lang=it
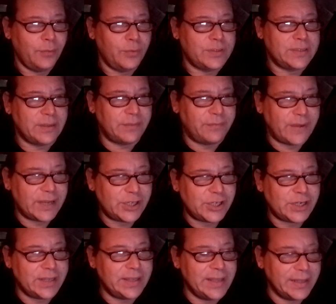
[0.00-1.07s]
Questa
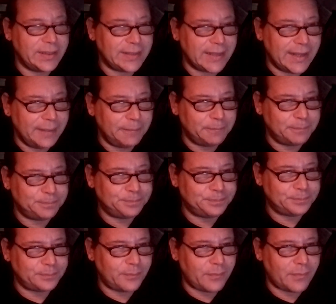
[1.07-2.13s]
fascia di età
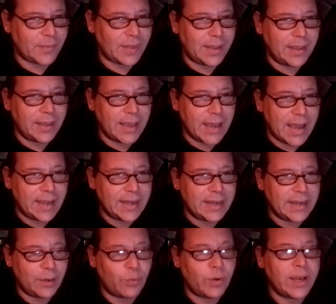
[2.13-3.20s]
è
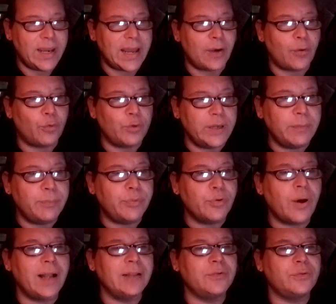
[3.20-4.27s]
anche quella con il più
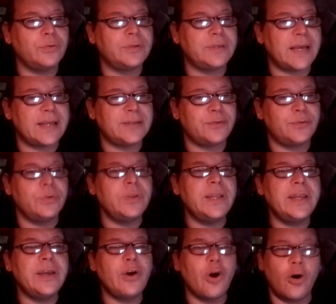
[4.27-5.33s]
alto tasso di
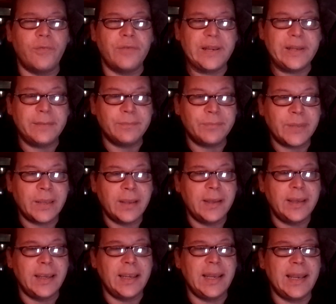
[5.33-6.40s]
ricoveri
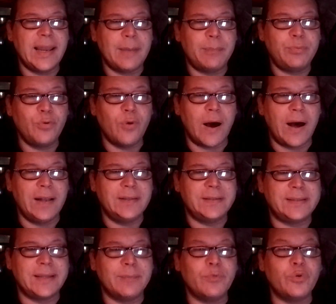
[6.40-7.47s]
e la più
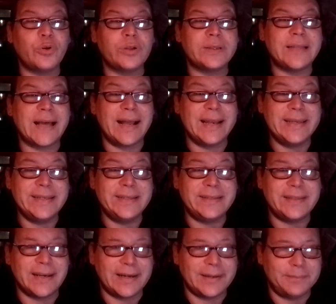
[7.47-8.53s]
alta
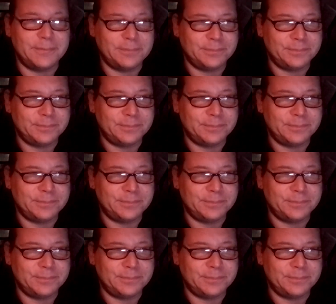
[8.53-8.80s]
mortalità.